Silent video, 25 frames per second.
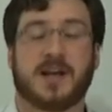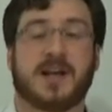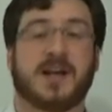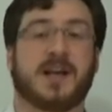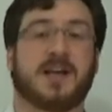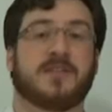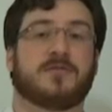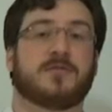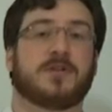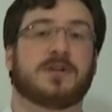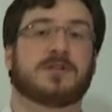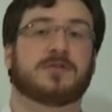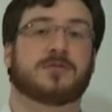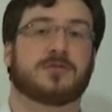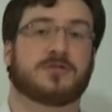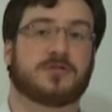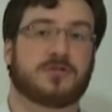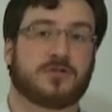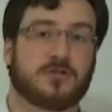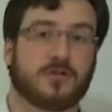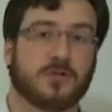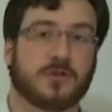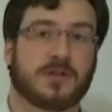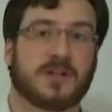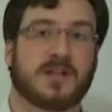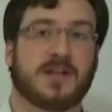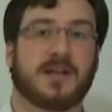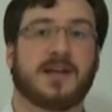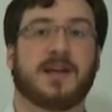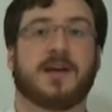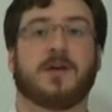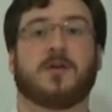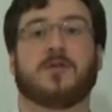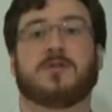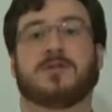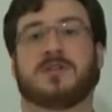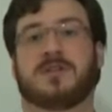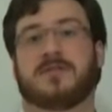et vont être
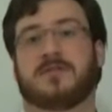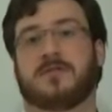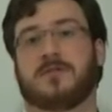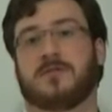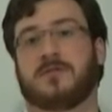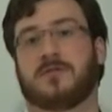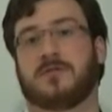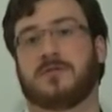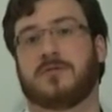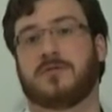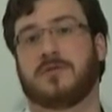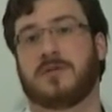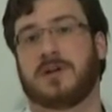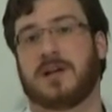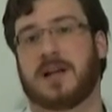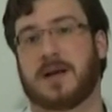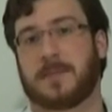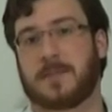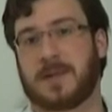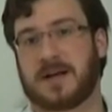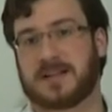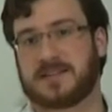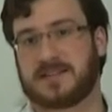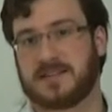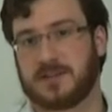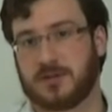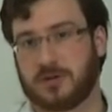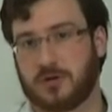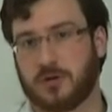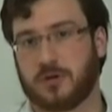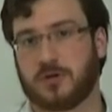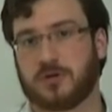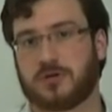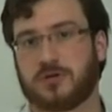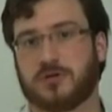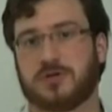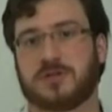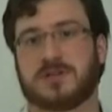stockées au niveau de la partie
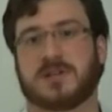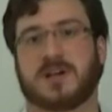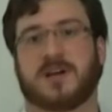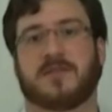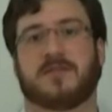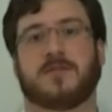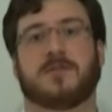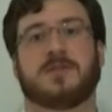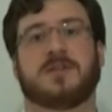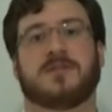gauche du cerveau,